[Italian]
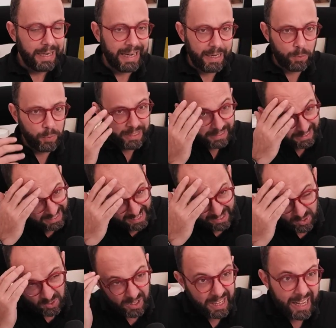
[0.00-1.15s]
E quindi
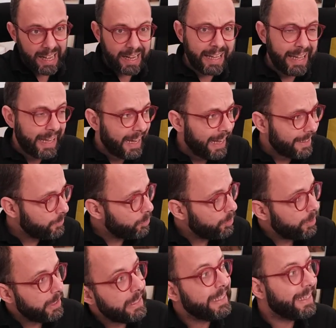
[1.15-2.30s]
hanno
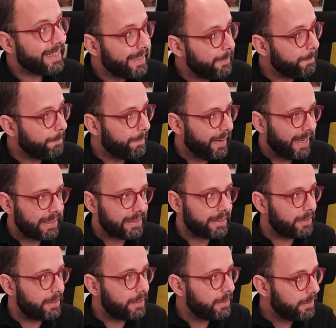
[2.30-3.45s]
hackerato i Green
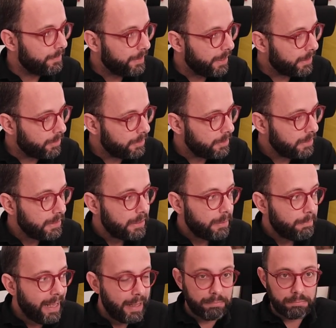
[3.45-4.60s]
Pass, vero?
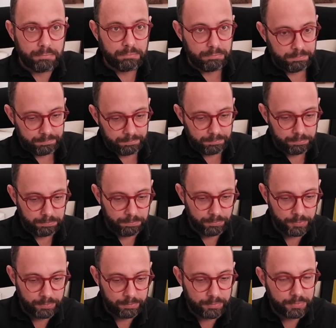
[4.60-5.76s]
Beh,
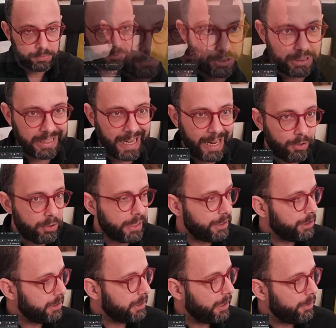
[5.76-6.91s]
mm, strano che
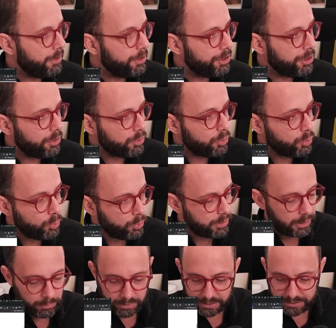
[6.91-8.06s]
ci siano in giro
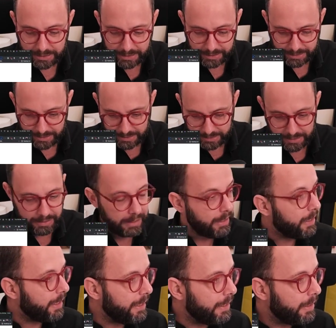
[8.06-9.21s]
tutta una serie di
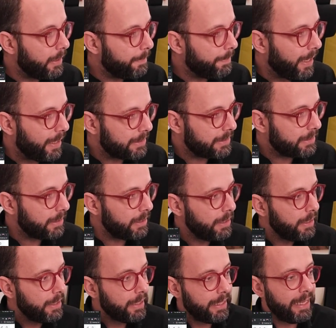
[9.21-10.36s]
Green Pass
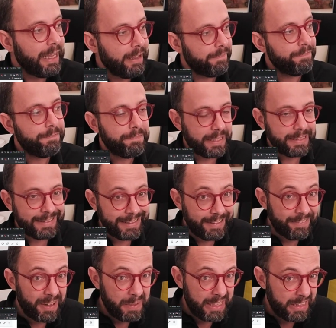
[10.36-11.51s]
che
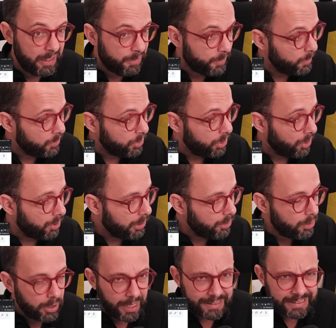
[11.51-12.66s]
effettivamente
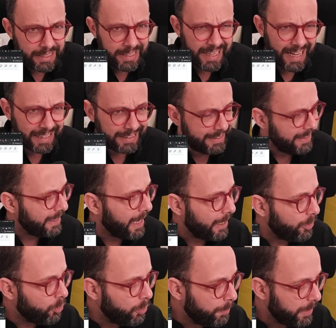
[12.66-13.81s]
funzionano, assegnati a
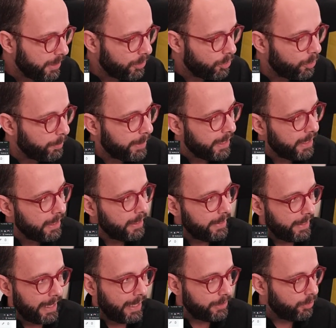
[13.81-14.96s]
nomi come
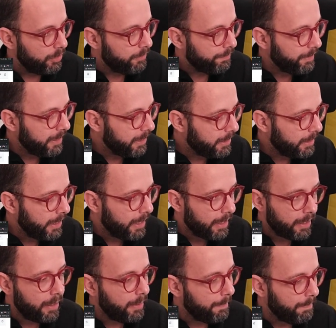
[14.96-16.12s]
Adolf
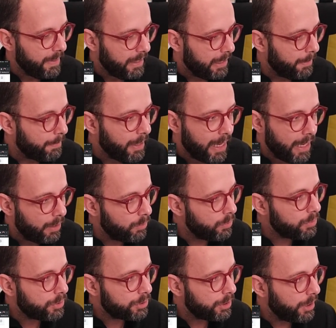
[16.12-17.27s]
Hitler, Mickey
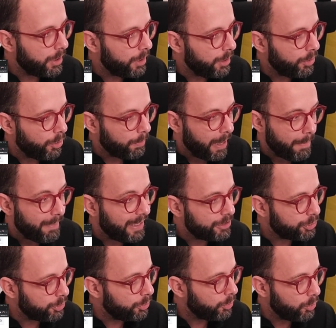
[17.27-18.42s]
Mouse, Yo Mama
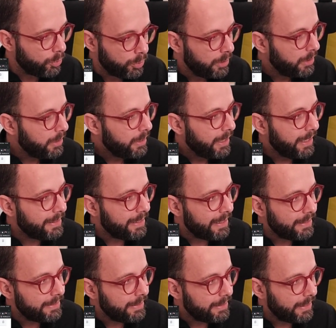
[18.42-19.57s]
Joe e
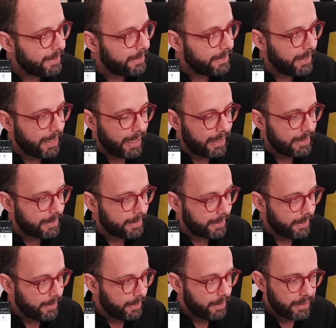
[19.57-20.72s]
tanti tanti
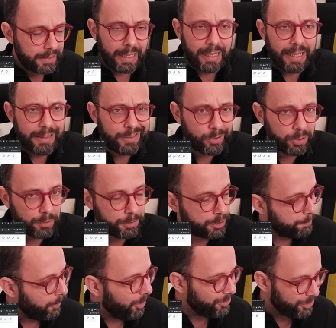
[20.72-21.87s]
altri. Tra l'altro
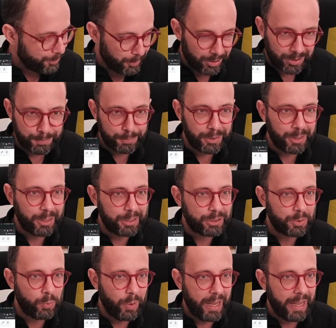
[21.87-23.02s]
SpongeBob,
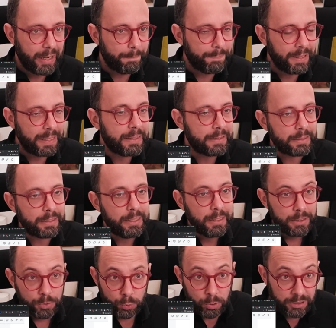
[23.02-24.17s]
SquarePant,
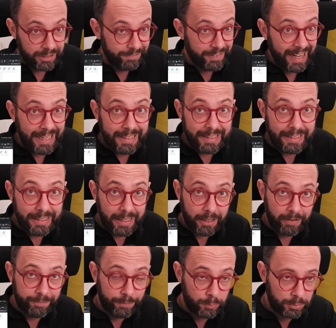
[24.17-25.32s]
tutti validi e
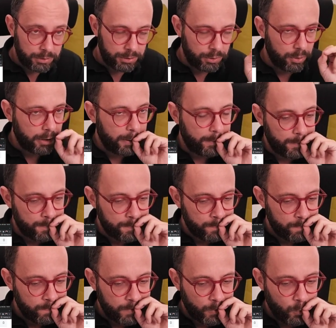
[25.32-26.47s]
che funzionano.
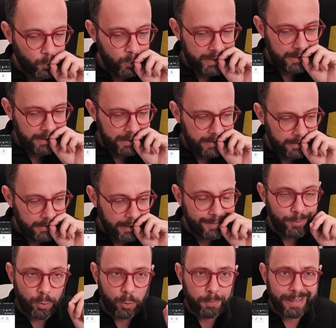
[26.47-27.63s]
Quindi
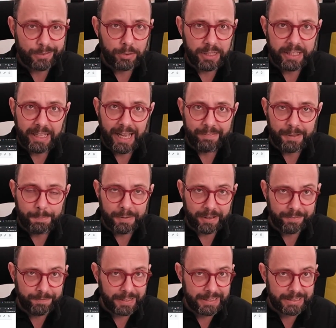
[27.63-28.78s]
hanno rubato le chiavi per
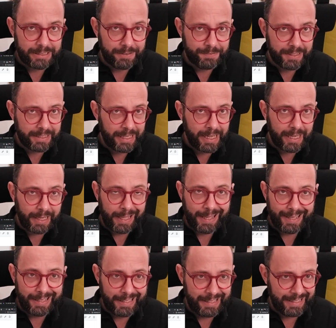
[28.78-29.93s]

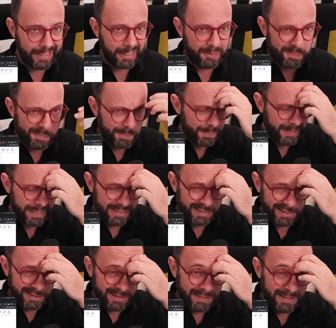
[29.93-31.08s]
falsificare i Green
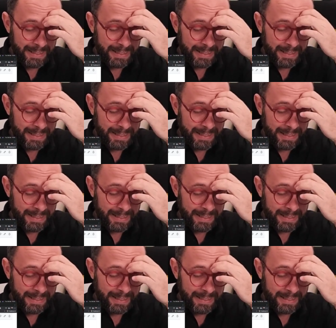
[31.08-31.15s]
Pass.